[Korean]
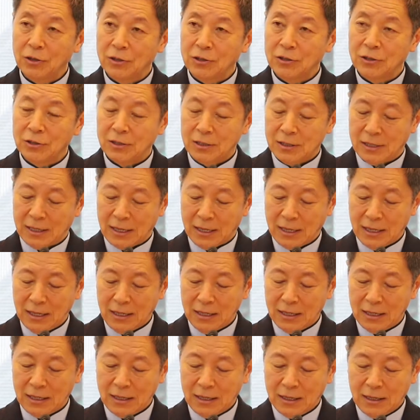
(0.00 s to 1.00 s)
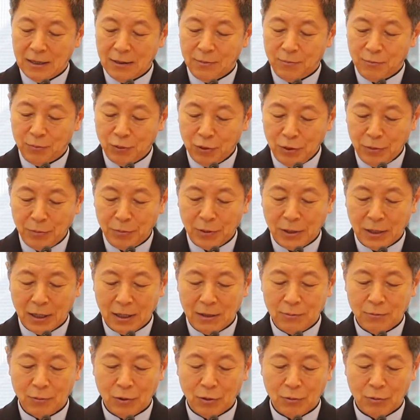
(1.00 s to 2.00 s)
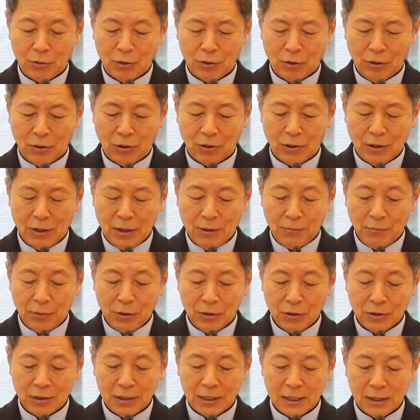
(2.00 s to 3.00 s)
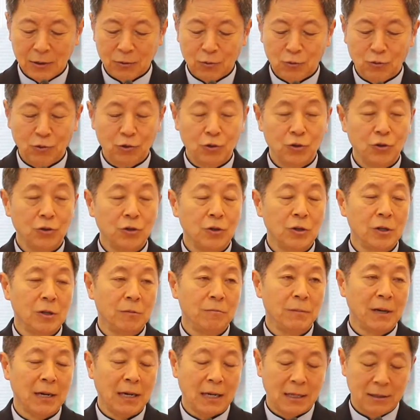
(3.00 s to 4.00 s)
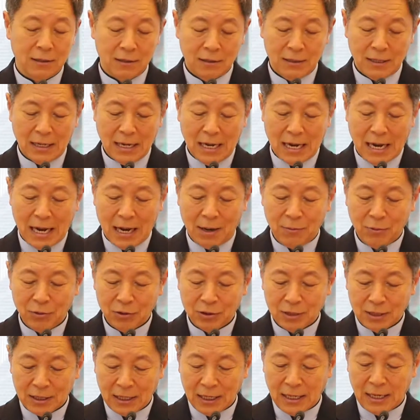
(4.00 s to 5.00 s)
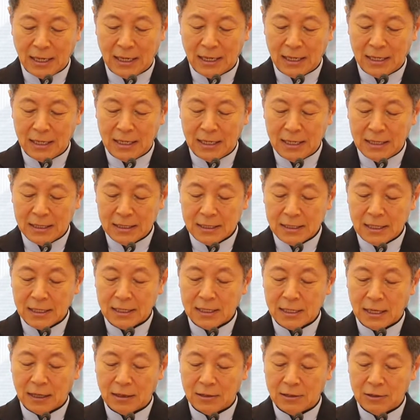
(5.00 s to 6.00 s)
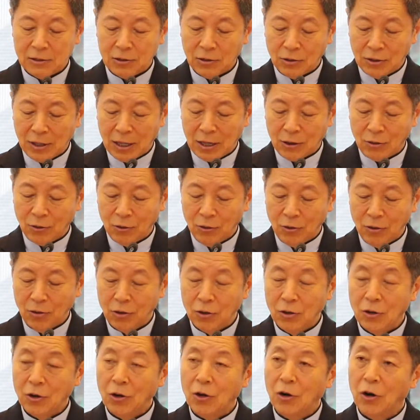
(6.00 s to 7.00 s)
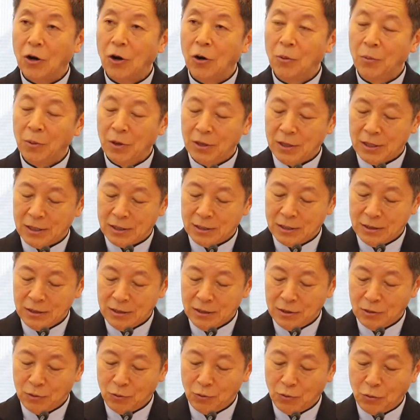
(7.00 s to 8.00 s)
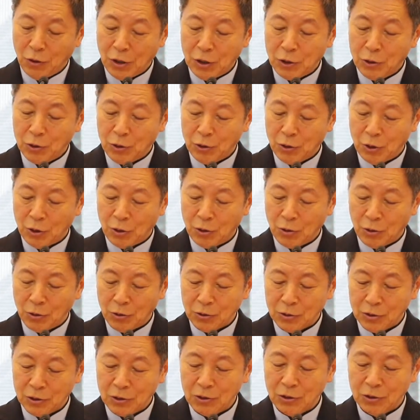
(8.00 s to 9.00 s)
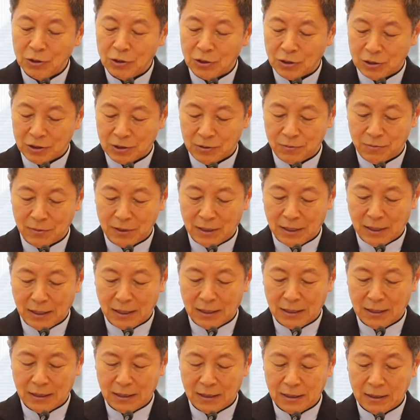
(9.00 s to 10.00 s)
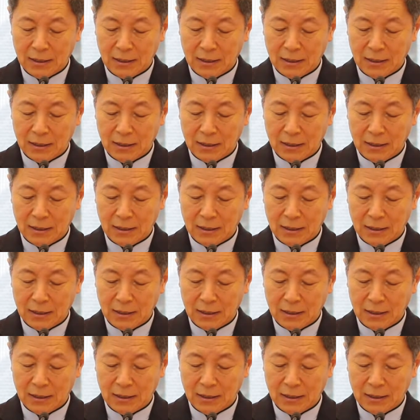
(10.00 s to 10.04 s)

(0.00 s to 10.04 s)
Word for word: 되었을 때 불편한 몸으로 평생 굳은 일만 하던 아버지가 세상을 떠나고 어머니는 뇌출혈로 쓰러졌습니다.